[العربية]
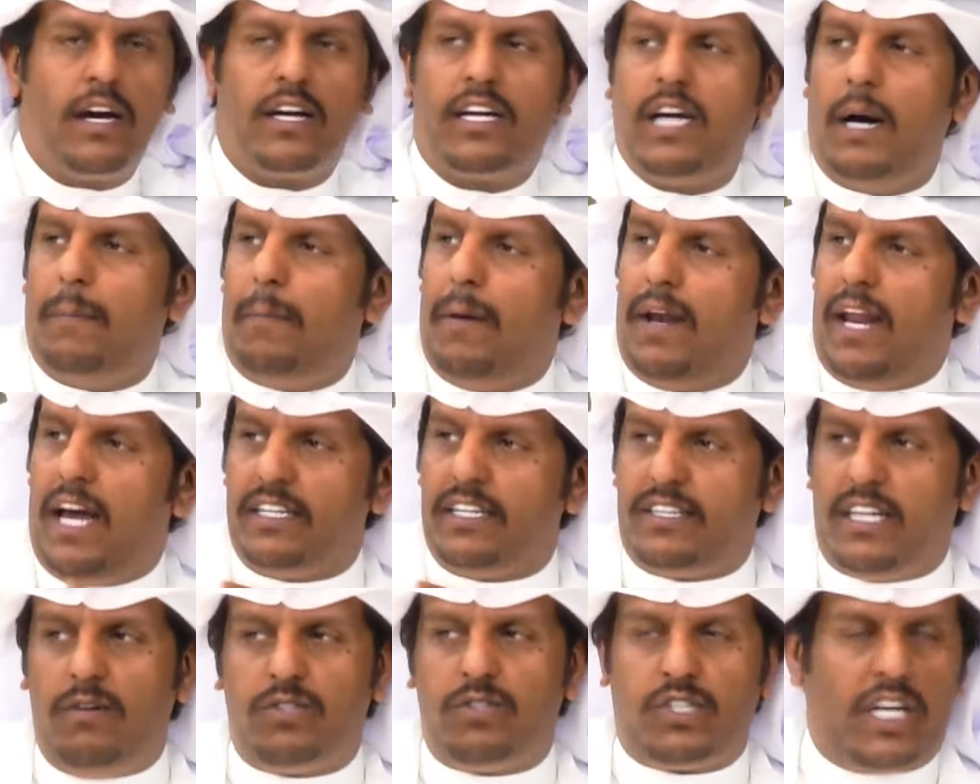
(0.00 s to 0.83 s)
قبل لا
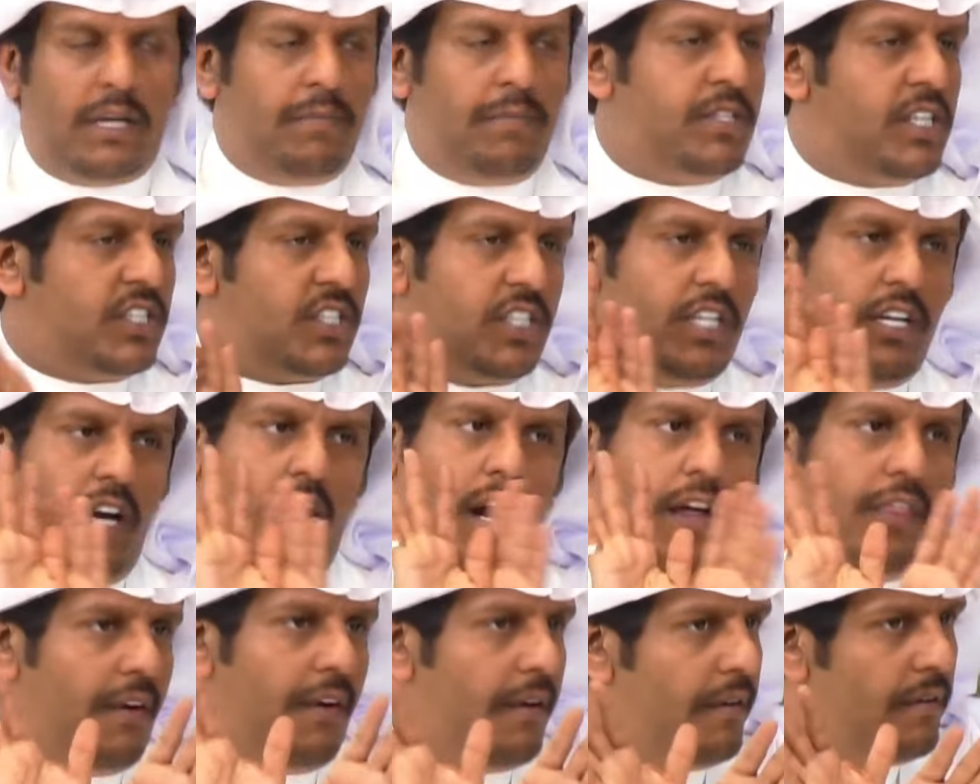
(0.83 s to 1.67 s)
يطلع يسرع بالتسليح
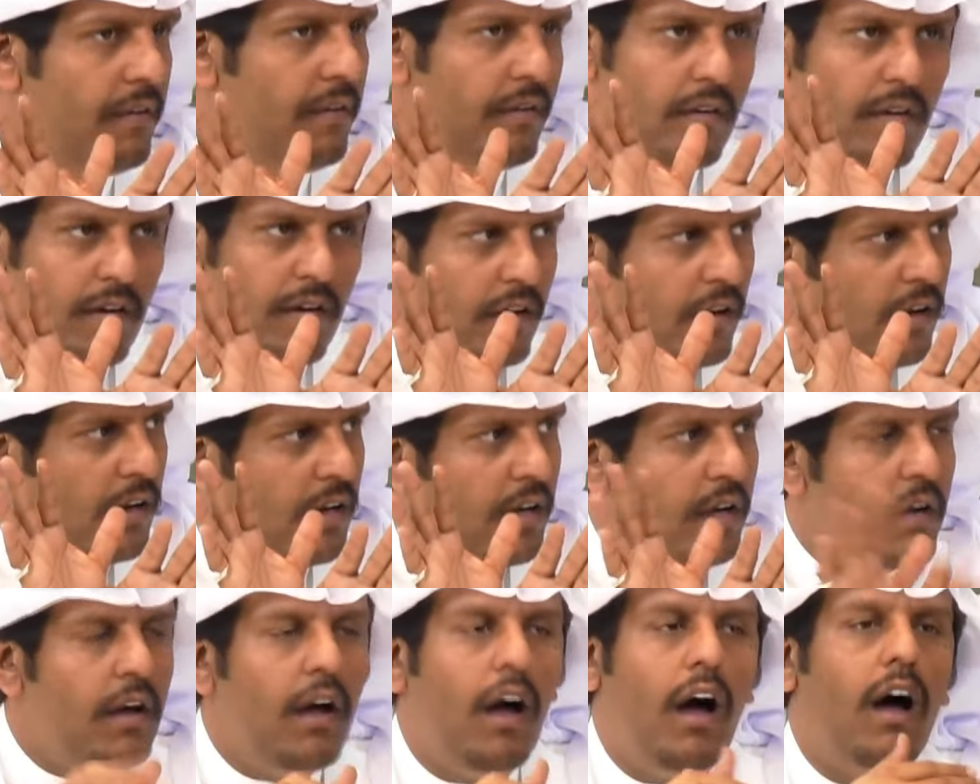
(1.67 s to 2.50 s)
هذا قال بدفع
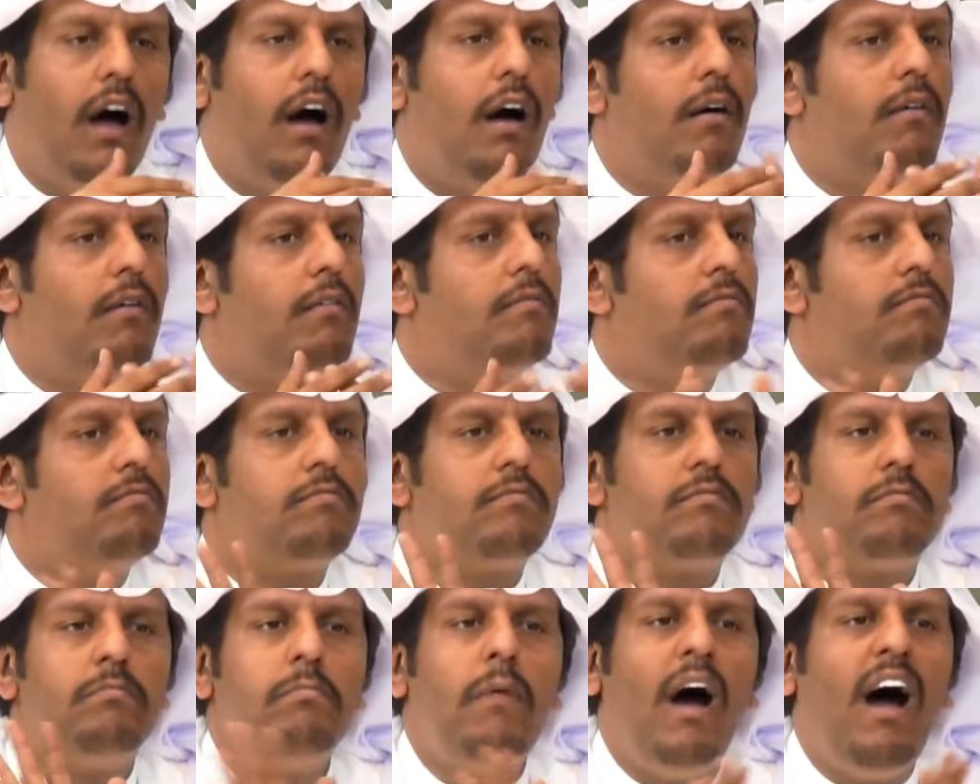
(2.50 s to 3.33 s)
الثلاث هنا وخلاص
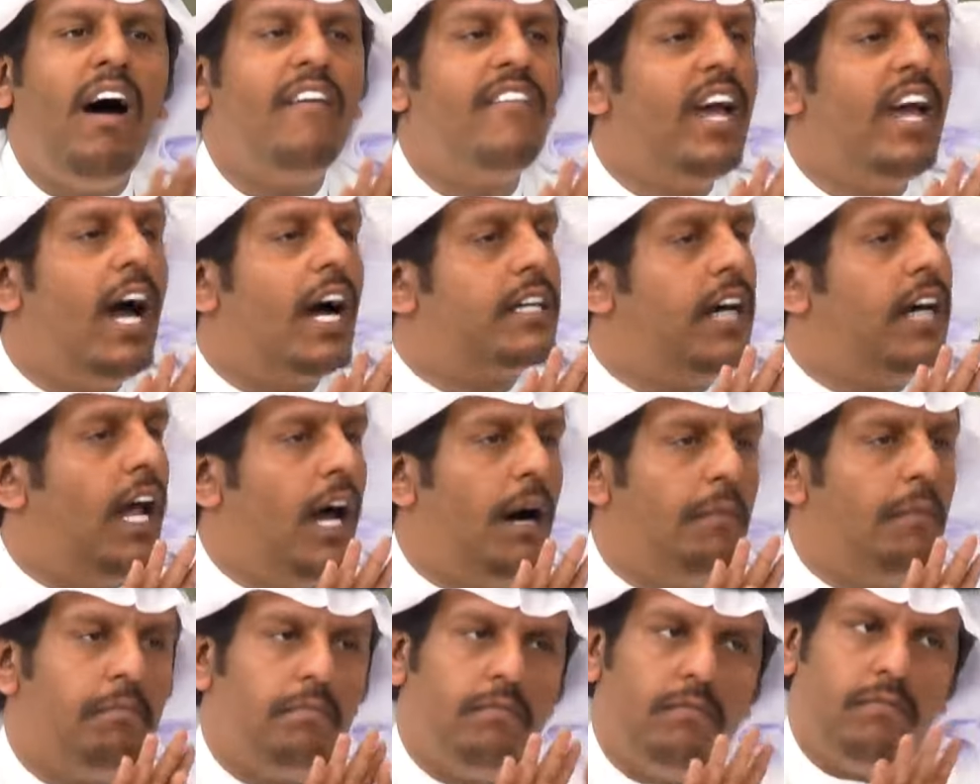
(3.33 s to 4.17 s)
ما فيها كلام
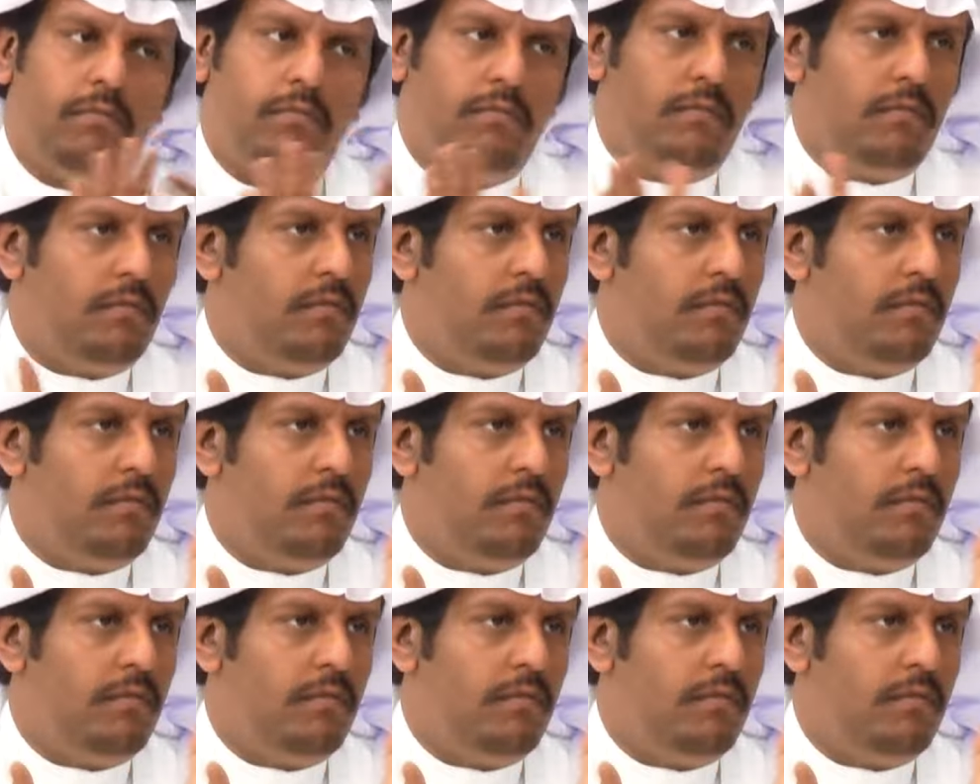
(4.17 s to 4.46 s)
قال بدفع